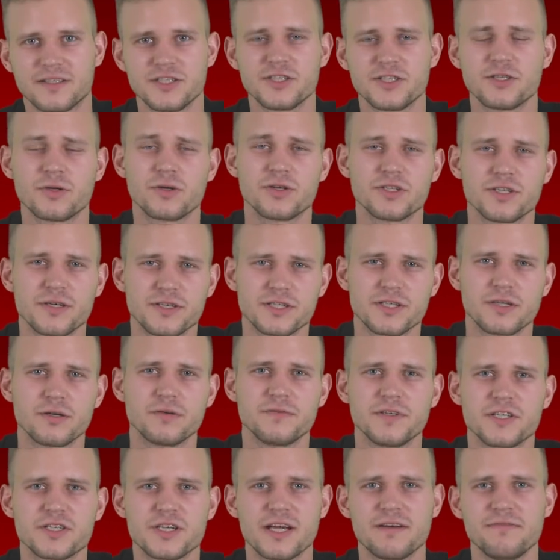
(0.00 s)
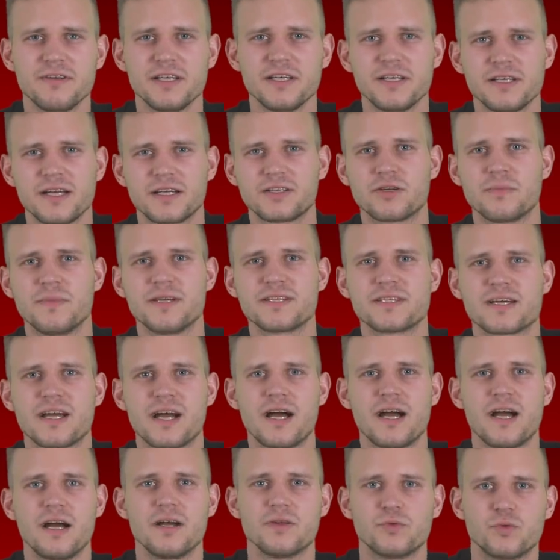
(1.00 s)
Dziś urodziła się również Ewelina
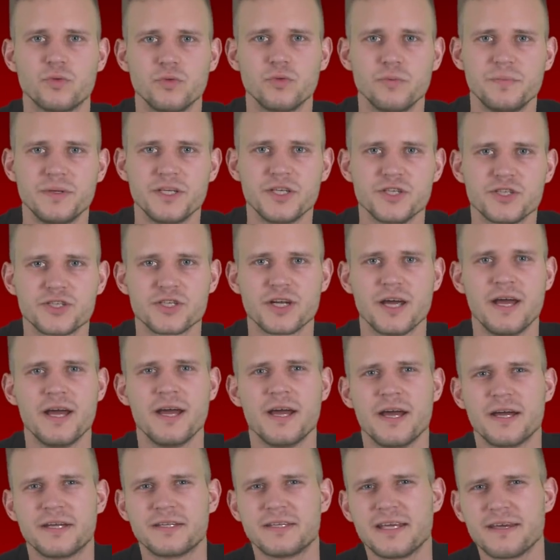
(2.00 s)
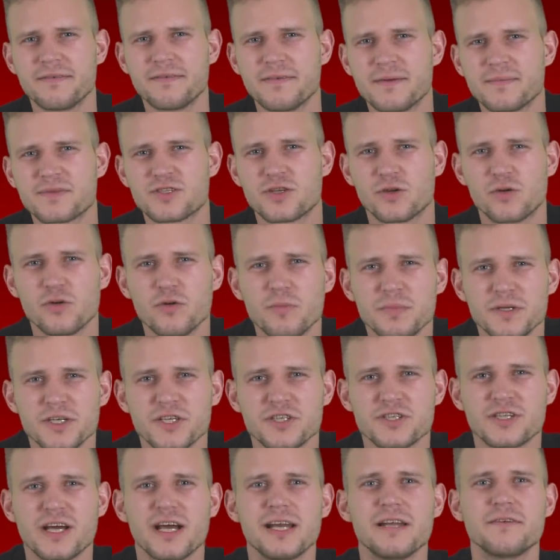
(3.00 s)
Tomecka, Dubisz. Nie wiem co
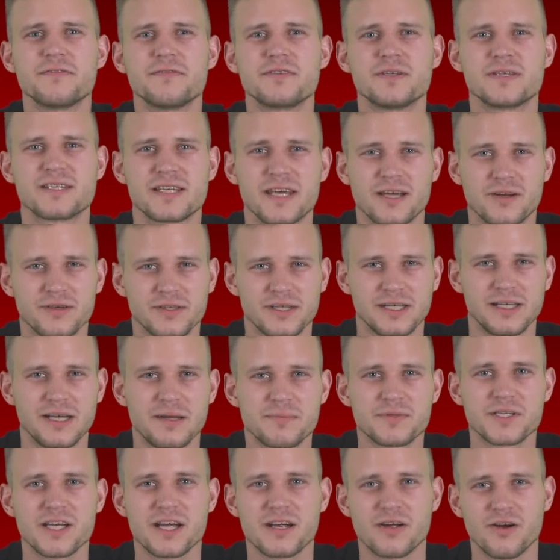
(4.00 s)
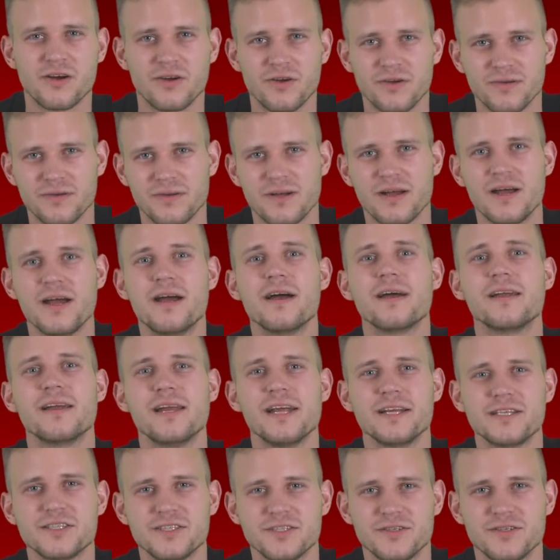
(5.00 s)
lubisz, ale wszystkiego najlepszego.
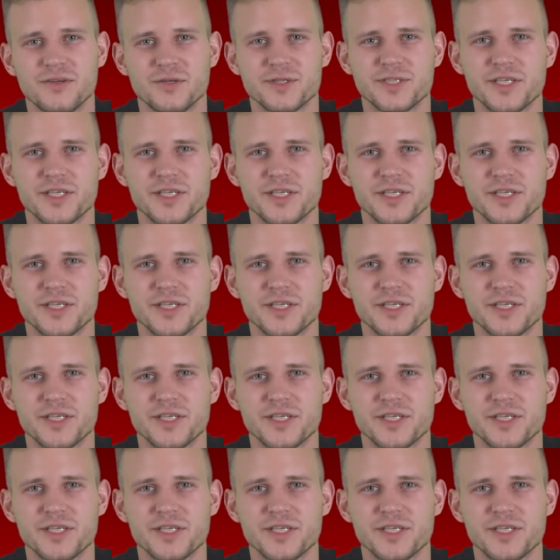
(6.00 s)
Leci do